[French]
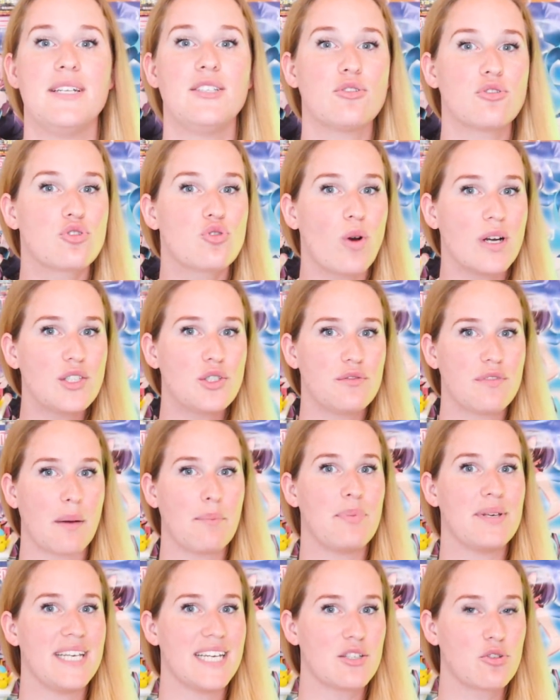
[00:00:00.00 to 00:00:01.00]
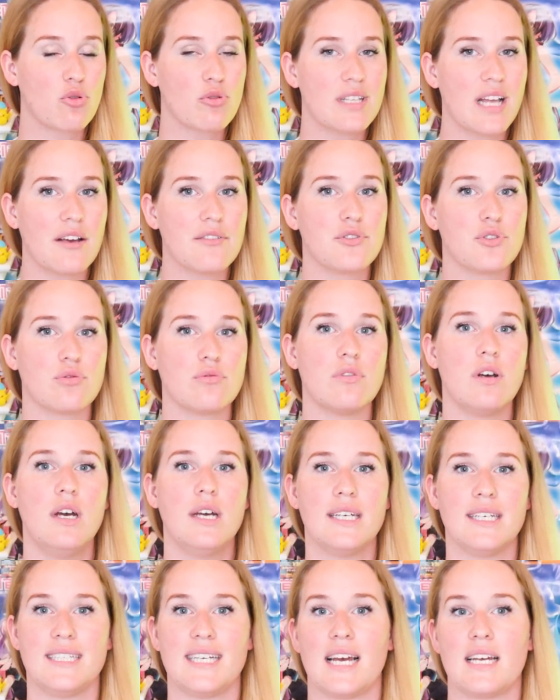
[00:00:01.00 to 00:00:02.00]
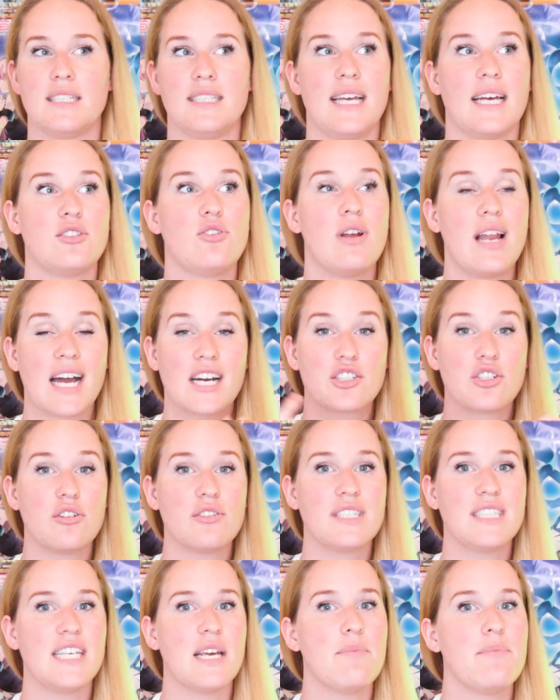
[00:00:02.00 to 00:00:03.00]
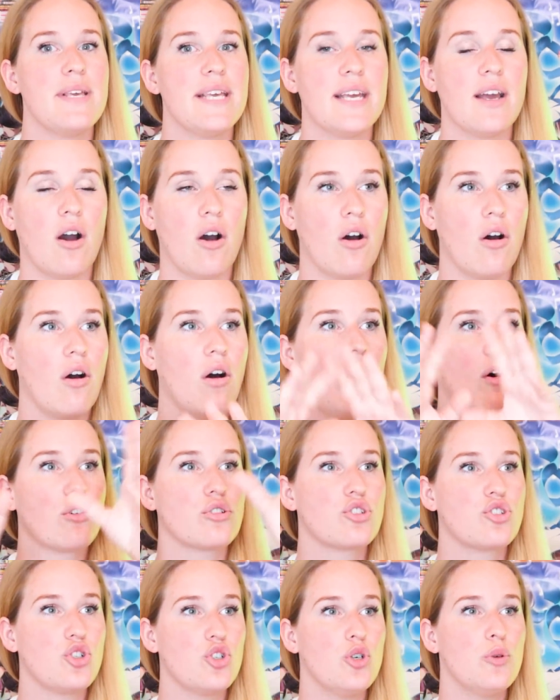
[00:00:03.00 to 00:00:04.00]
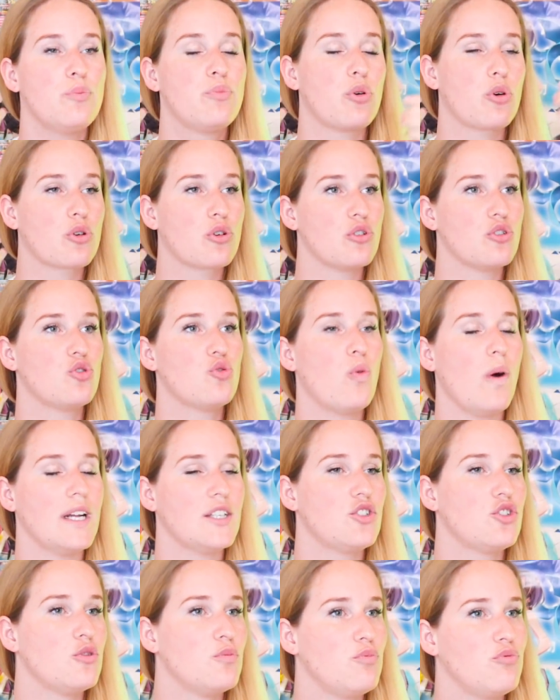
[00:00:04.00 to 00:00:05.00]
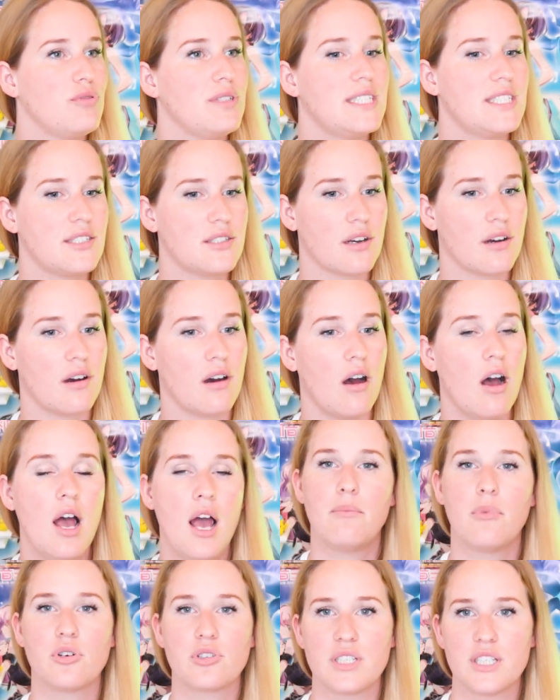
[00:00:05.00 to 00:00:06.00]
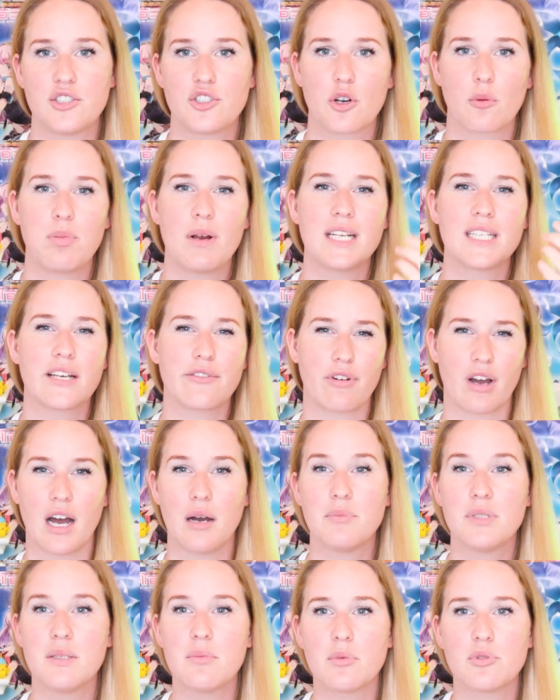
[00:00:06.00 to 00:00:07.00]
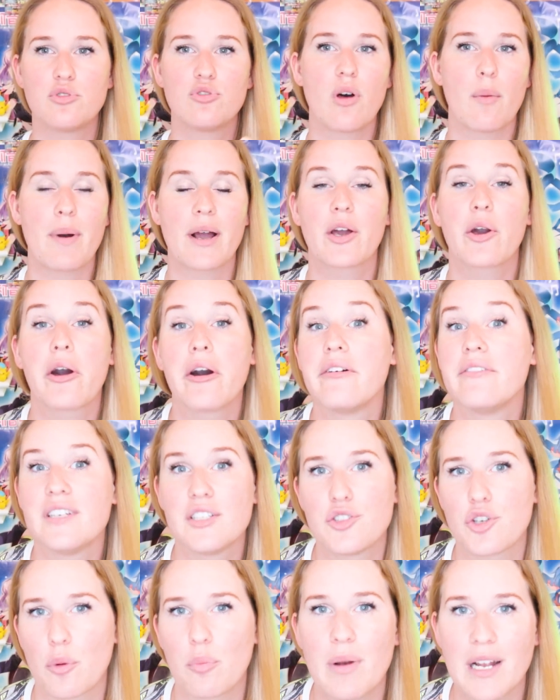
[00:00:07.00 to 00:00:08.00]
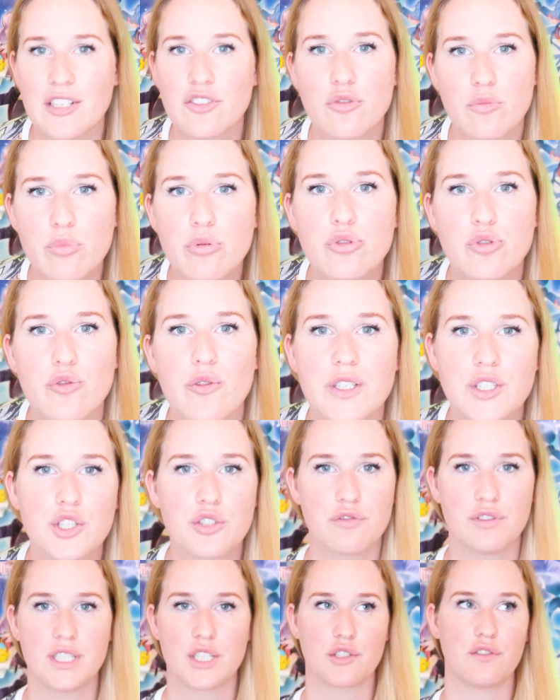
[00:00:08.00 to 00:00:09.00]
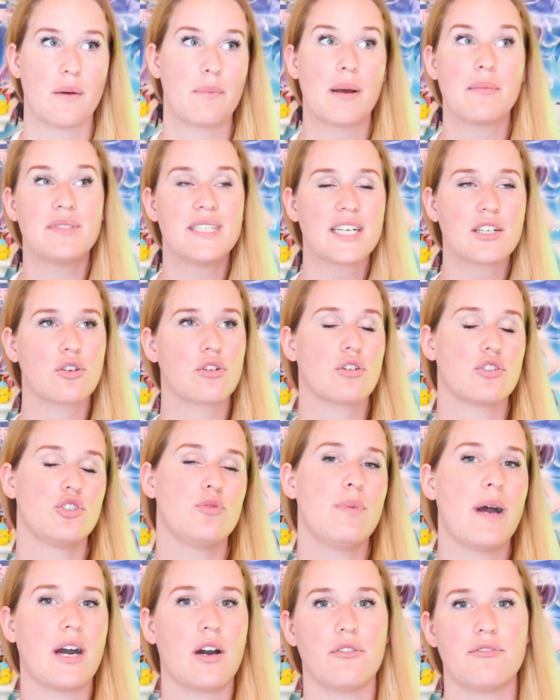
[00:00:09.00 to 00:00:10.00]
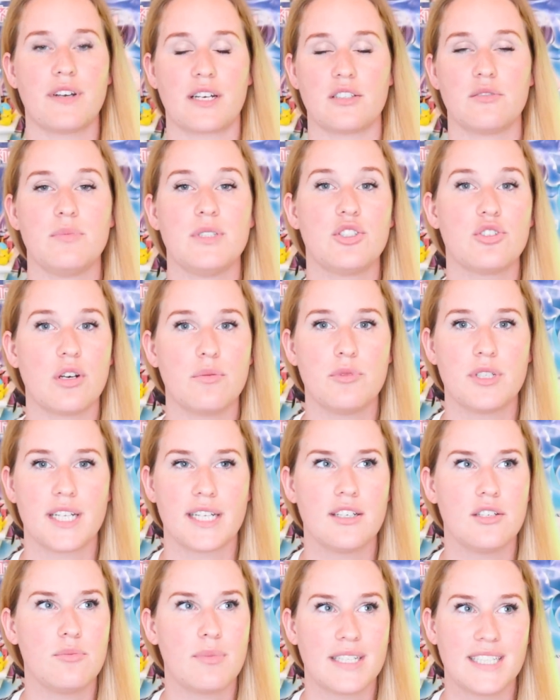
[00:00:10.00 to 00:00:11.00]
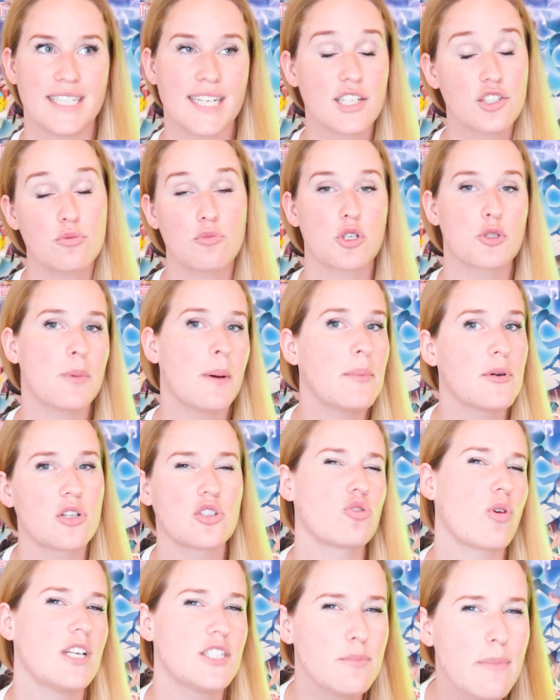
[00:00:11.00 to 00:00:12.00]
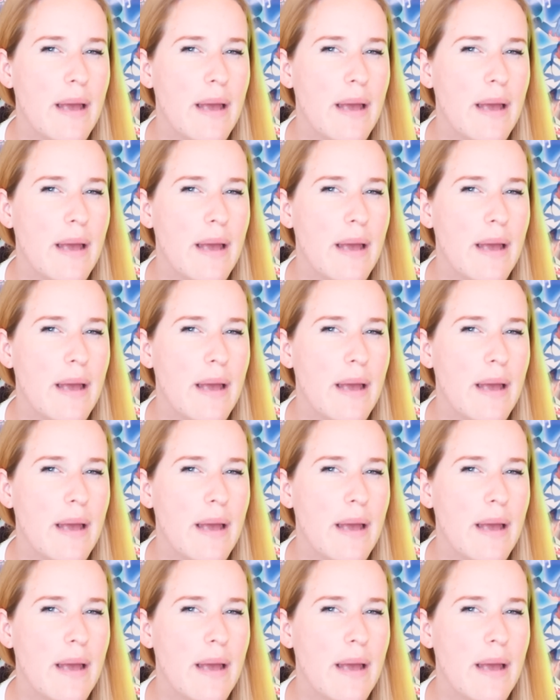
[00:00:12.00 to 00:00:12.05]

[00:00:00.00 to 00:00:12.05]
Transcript: Mais non, toi tu vas payer ton avion, il y a, y a de l'argent qui est mis euh, en jeu pour que toi tu puisses euh, manger sur place, avoir un minimum, tu dois pas crever sur place non plus, tu vois ce que je veux dire Tu vas pas me dire que quand tu pars faire une mission humanitaire, tu manges pas pendant trois